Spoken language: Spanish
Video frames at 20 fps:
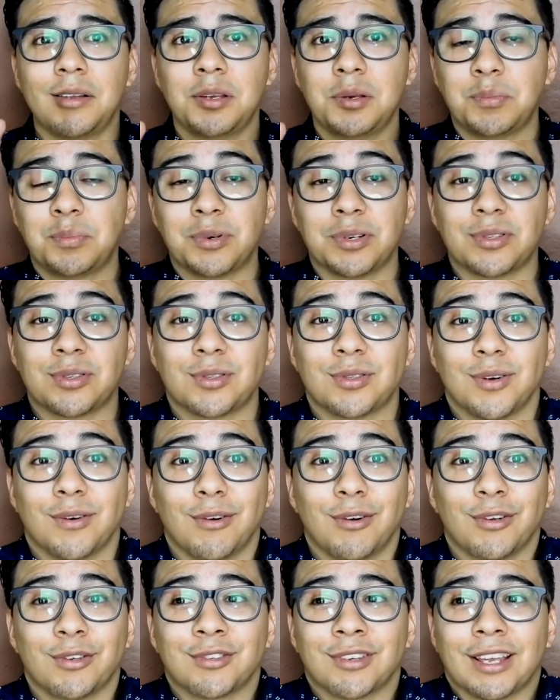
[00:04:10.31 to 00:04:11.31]
Y pues
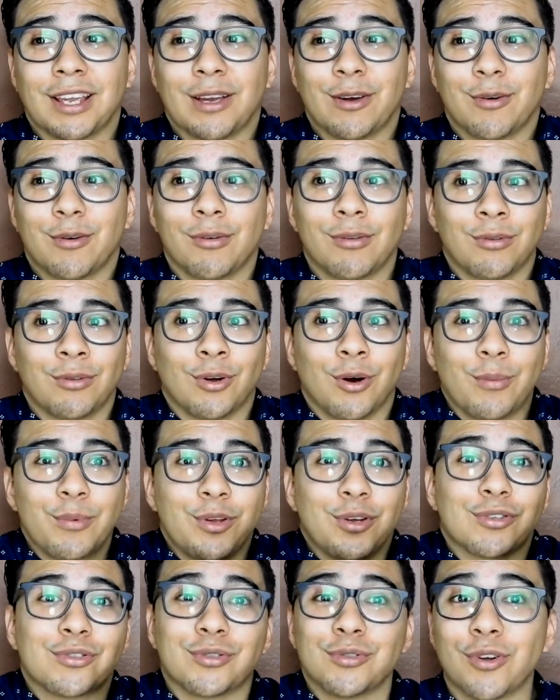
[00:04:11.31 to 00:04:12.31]
todos los que
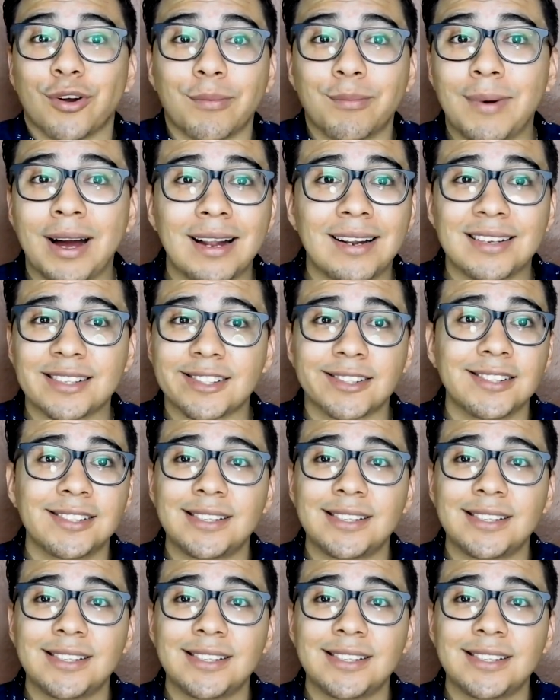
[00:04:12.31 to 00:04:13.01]
novios normales,